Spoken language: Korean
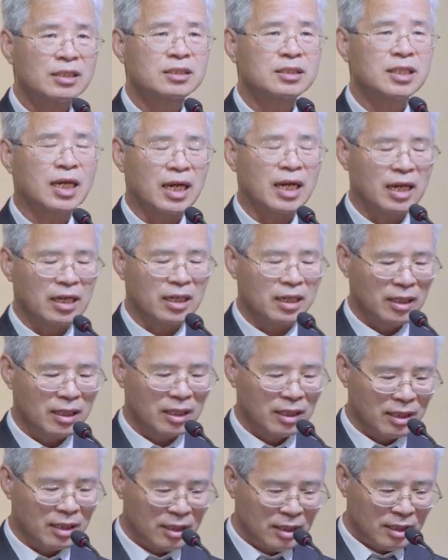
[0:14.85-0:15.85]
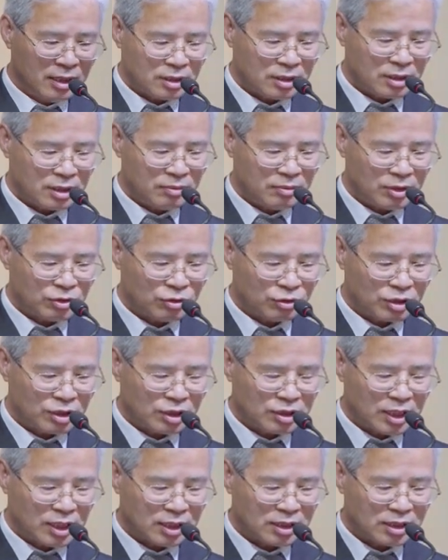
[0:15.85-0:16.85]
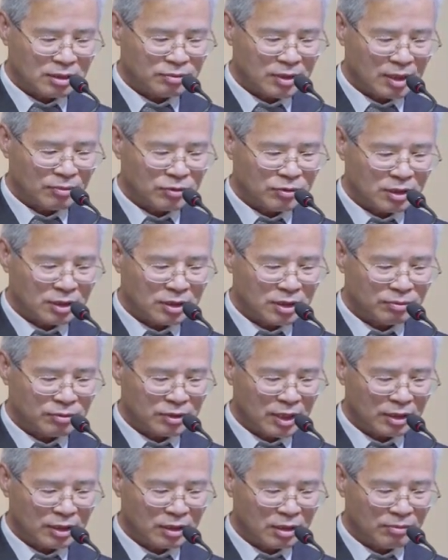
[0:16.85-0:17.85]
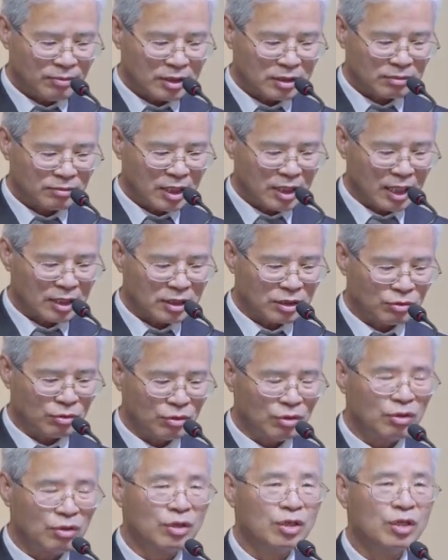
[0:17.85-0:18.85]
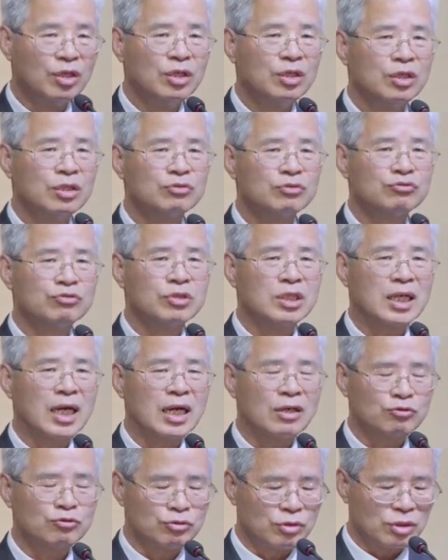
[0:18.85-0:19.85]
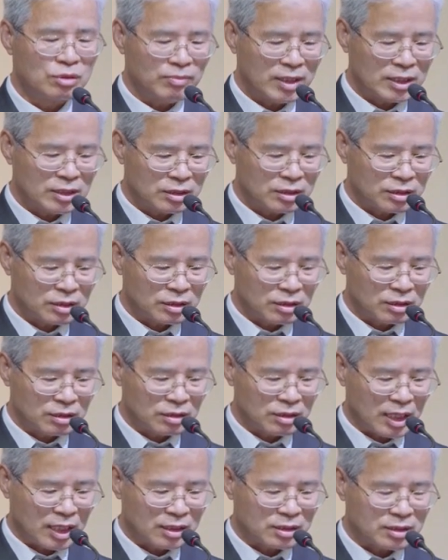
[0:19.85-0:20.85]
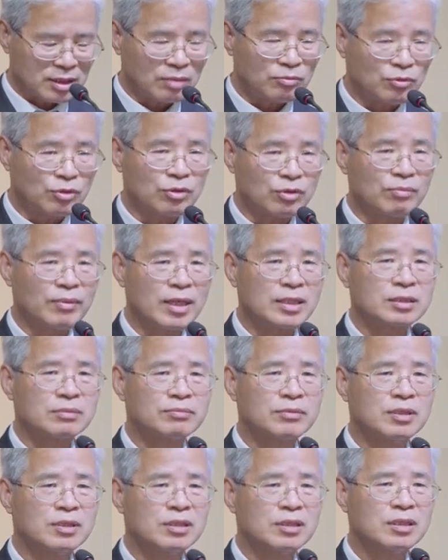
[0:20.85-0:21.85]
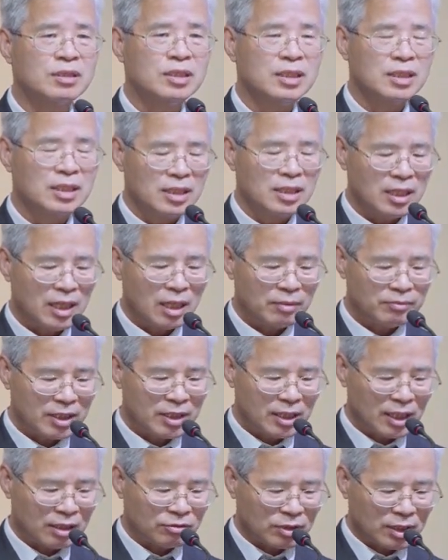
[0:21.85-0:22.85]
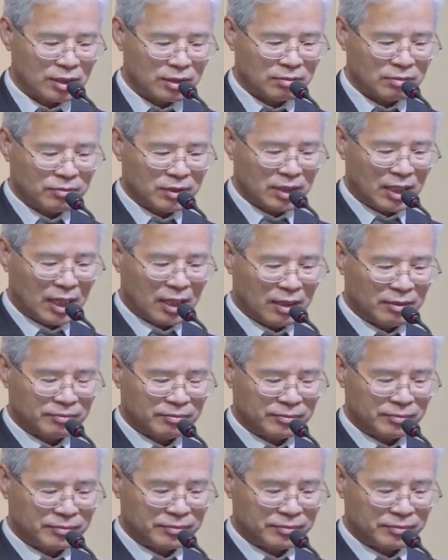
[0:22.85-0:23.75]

않는 사랑 에베소서 1장 13절 14절 말씀을 가지고 우리가 구원받은 증거라는 제목으로 말씀을 함께 나누겠습니다.